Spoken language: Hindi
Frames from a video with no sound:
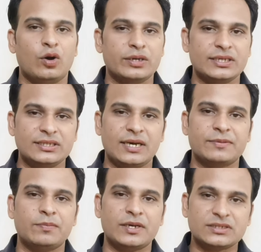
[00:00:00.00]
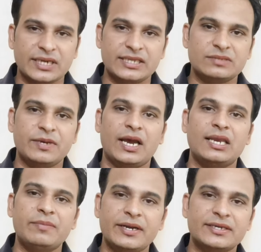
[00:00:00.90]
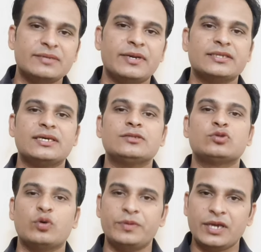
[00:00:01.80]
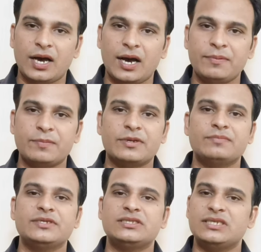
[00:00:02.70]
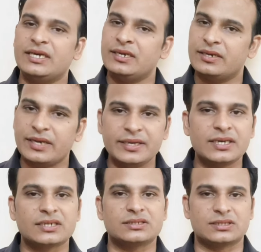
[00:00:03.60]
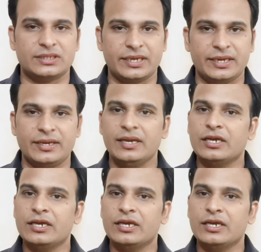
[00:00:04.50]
और यदि आपके पास टेंथ में एलिमेंट्री मैथ है तो भी आप अपना बीसीए नहीं कर सकते हैं